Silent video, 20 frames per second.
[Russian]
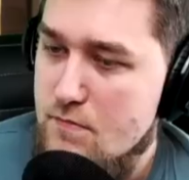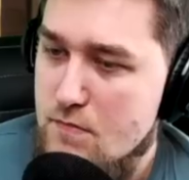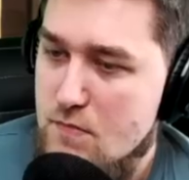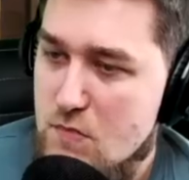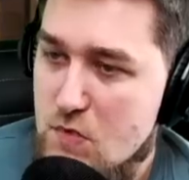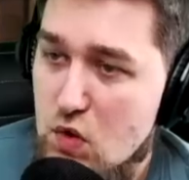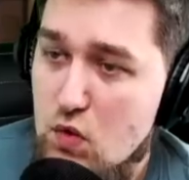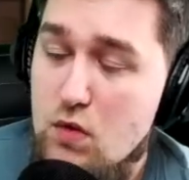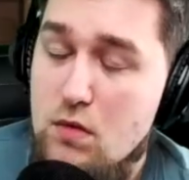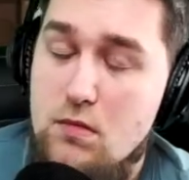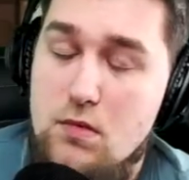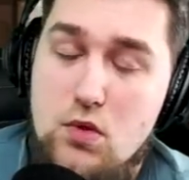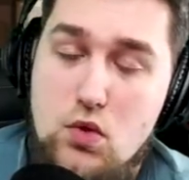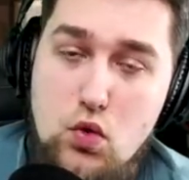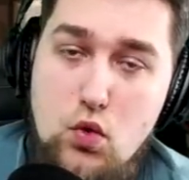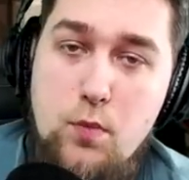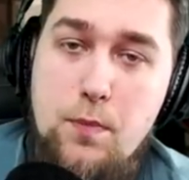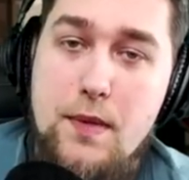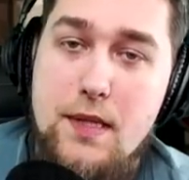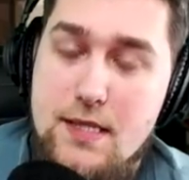Ну,
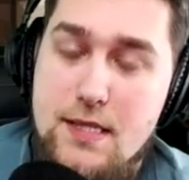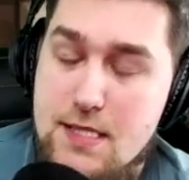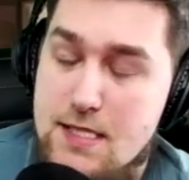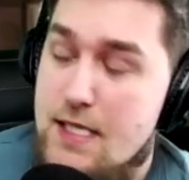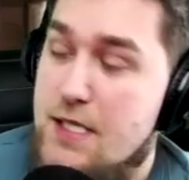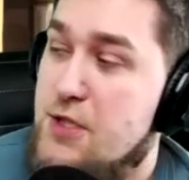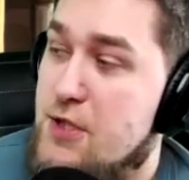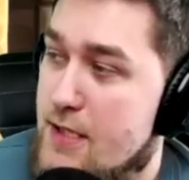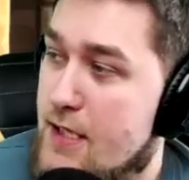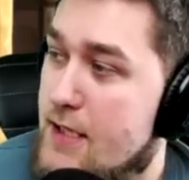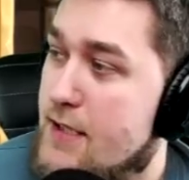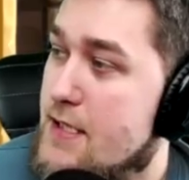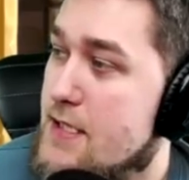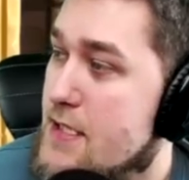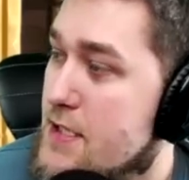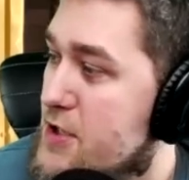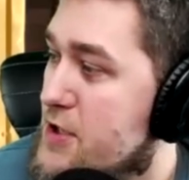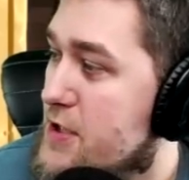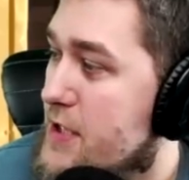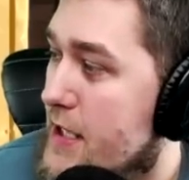тупо, значит, надо
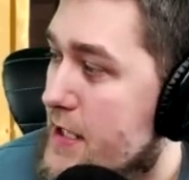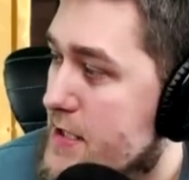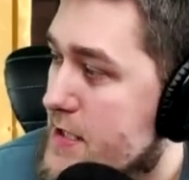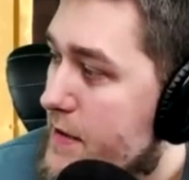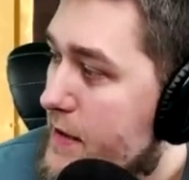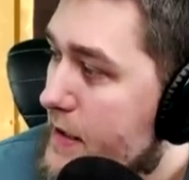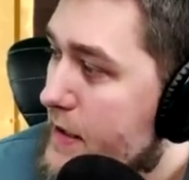зачитать.